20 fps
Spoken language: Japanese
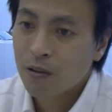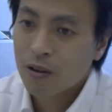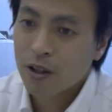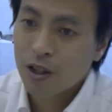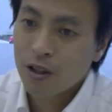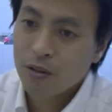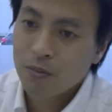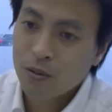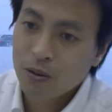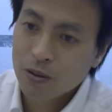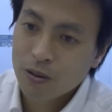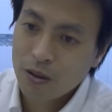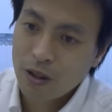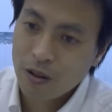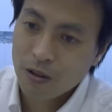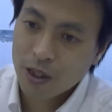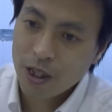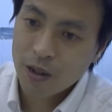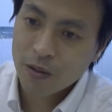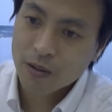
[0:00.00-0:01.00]
お金を持っ
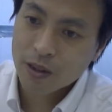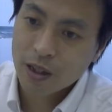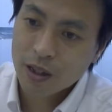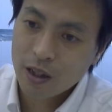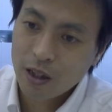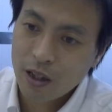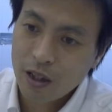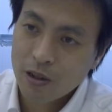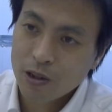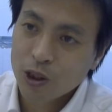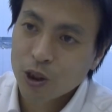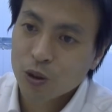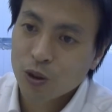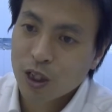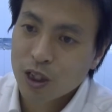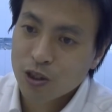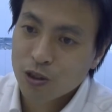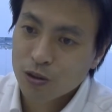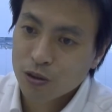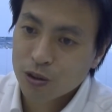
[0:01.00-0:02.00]
てる家を建てれる
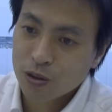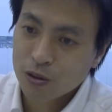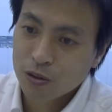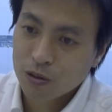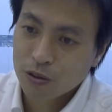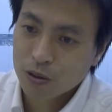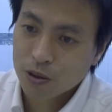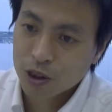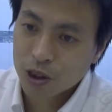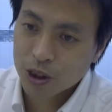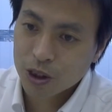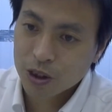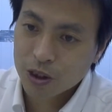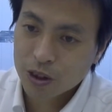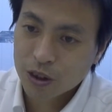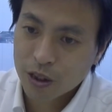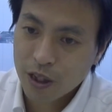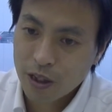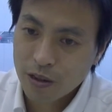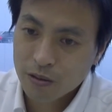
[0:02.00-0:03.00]
人たちを優遇をし
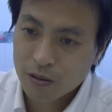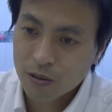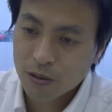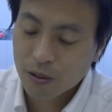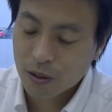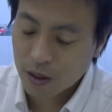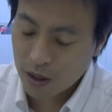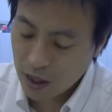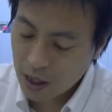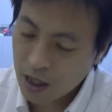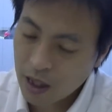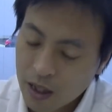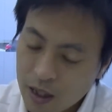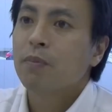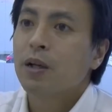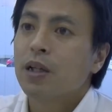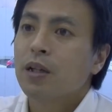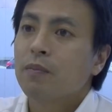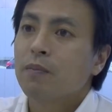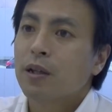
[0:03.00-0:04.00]
続けるのか
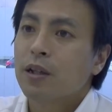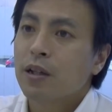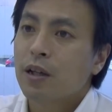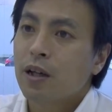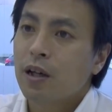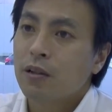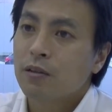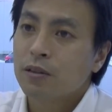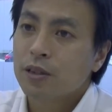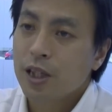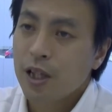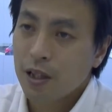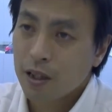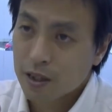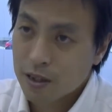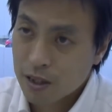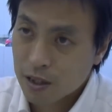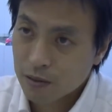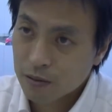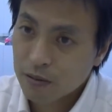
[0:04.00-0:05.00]
まだまだ生
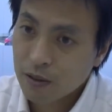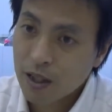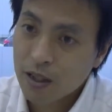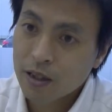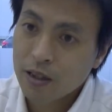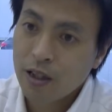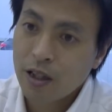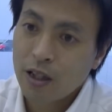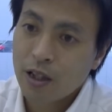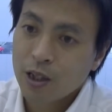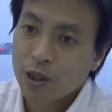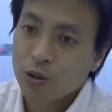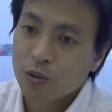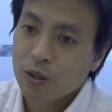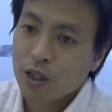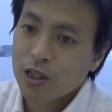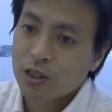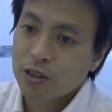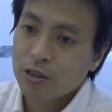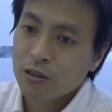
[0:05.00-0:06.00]
活が不安定な人
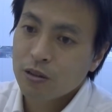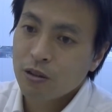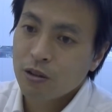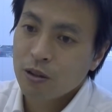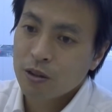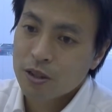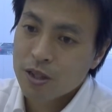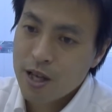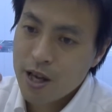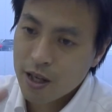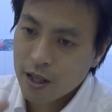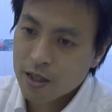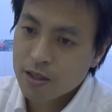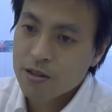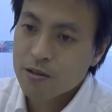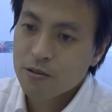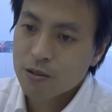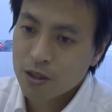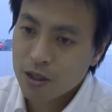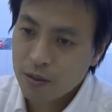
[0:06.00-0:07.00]
たちの生
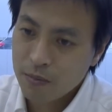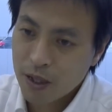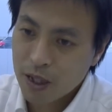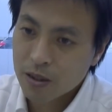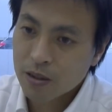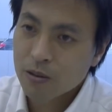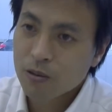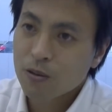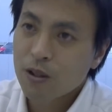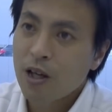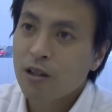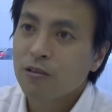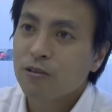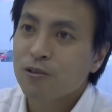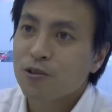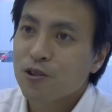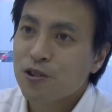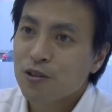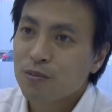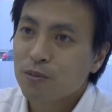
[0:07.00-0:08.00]
活の基盤とな
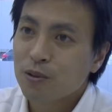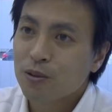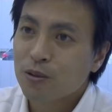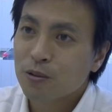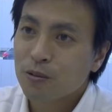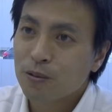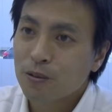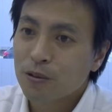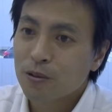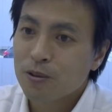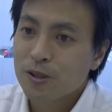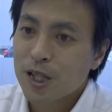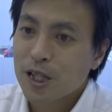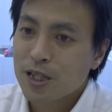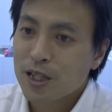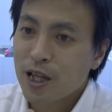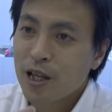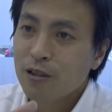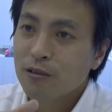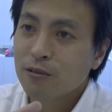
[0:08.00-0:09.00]
る住むところを支
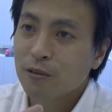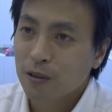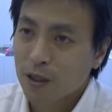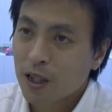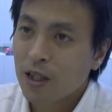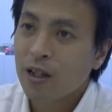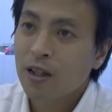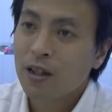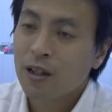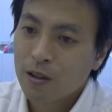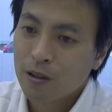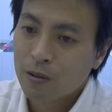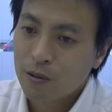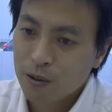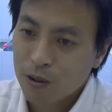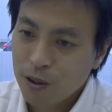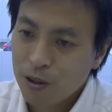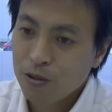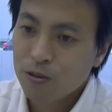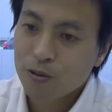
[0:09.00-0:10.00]
えるのか
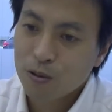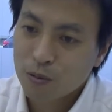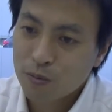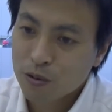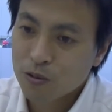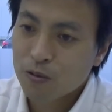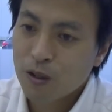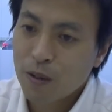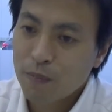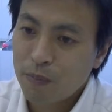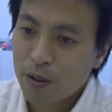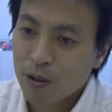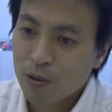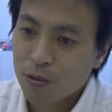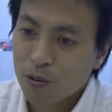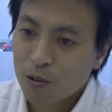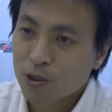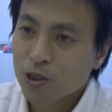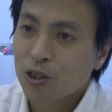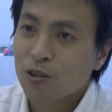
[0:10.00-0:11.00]
これで言うと僕はやっぱり
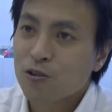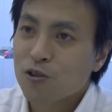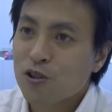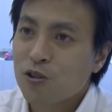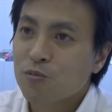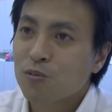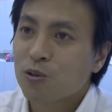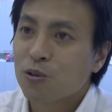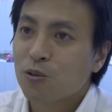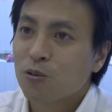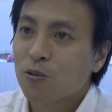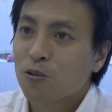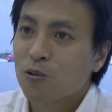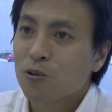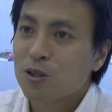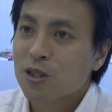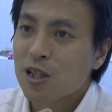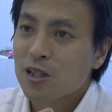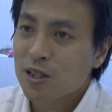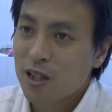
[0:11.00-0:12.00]
後者の住むとこ
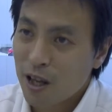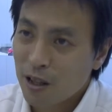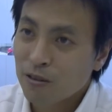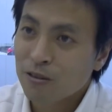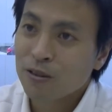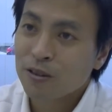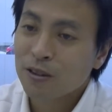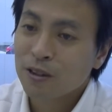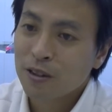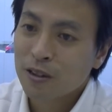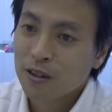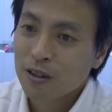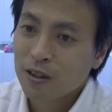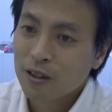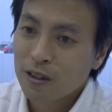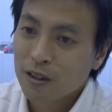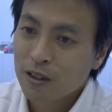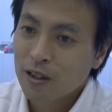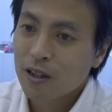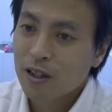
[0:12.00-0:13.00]
ろを支える
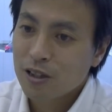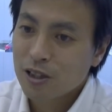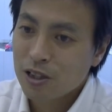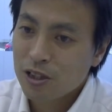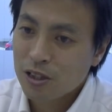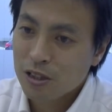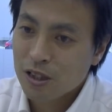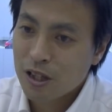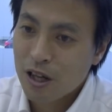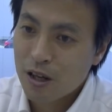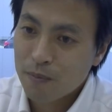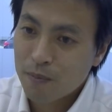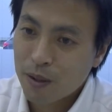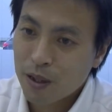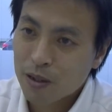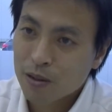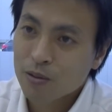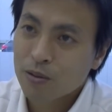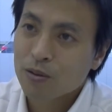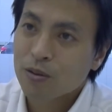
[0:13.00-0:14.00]
だから賃貸
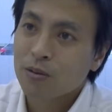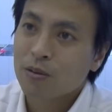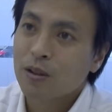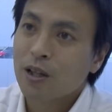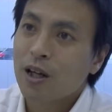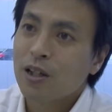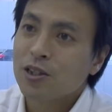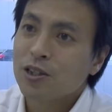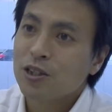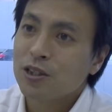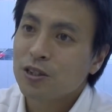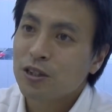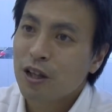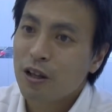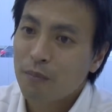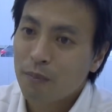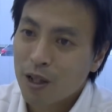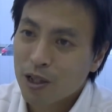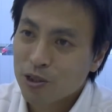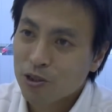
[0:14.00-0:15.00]
アパートとか賃
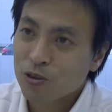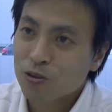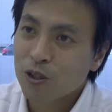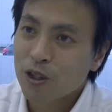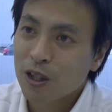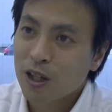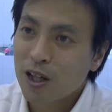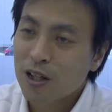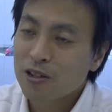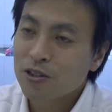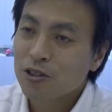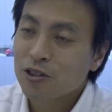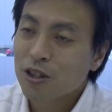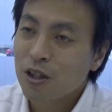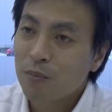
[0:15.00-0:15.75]
貸マンションに関し